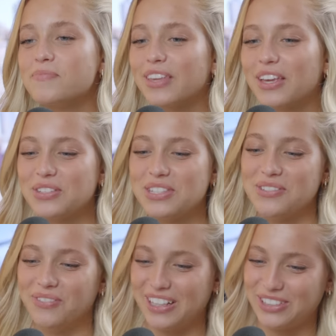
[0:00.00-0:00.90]
o que é que eu
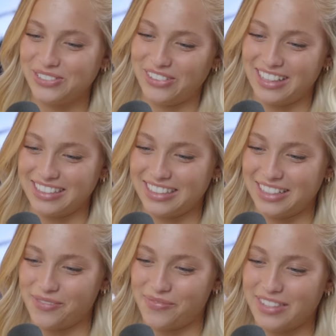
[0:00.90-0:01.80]
sinto mais
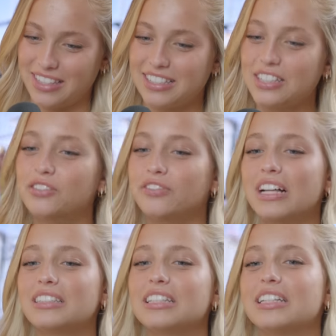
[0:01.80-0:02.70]
falta? sinto
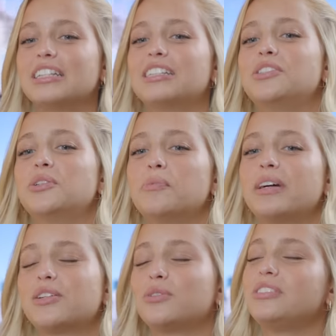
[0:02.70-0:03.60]
falta de
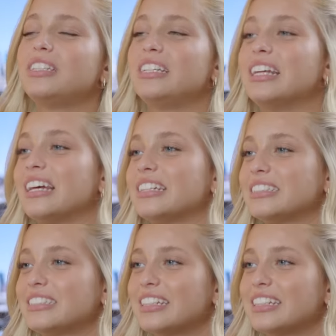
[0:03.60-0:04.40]
uma rotina.